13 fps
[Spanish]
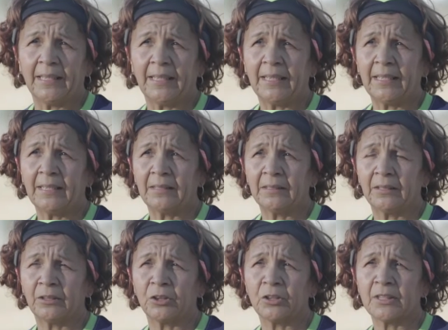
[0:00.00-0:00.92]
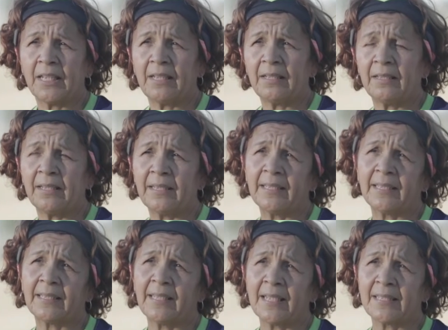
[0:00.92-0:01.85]
Eh, entonces al
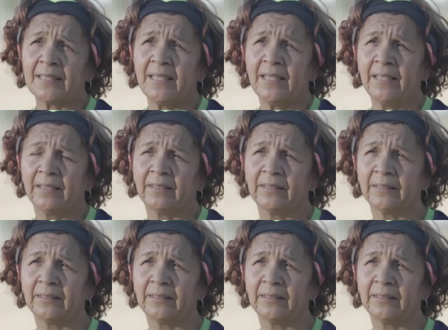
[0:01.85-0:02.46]
detectarse